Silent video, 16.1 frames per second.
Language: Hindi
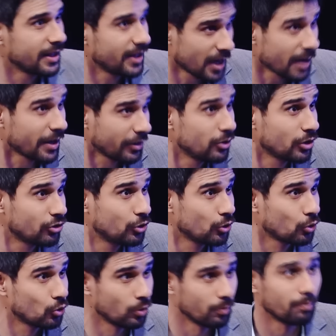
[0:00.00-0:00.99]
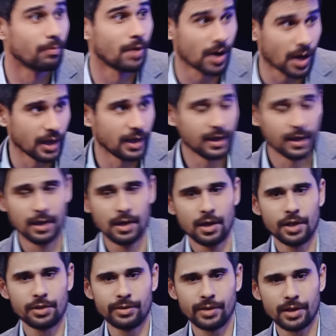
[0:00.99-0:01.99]
हैं देखा कितनी अच्छी मकाले, मकाले
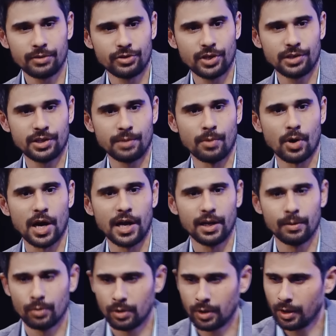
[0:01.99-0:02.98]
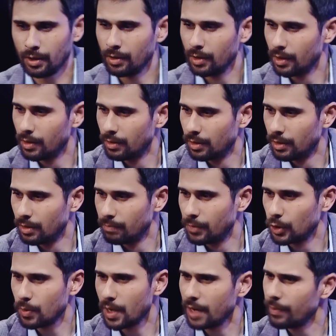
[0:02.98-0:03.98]
इतने अच्छे अच्छे मकाले बोल रहे हैं
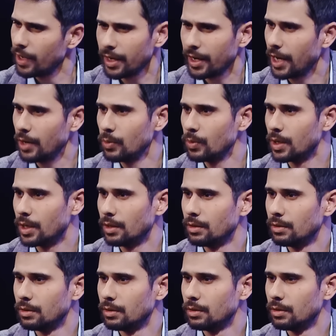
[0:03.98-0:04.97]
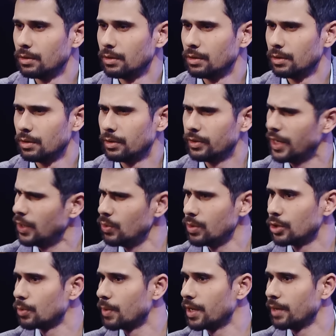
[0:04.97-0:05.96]
मैं तुम्हारे बगैर रह लूंगा
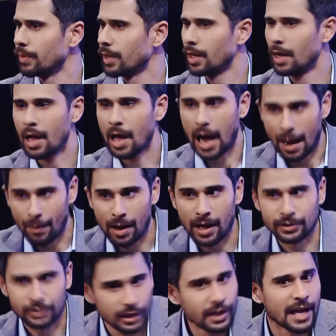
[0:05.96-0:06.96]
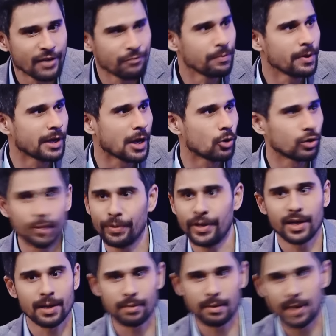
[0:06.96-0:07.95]
तो। अब असली लाइफ में क्या होता है
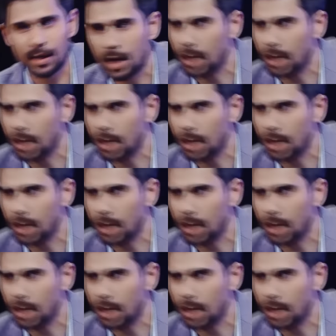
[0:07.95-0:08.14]
ब्रेकअप के बाद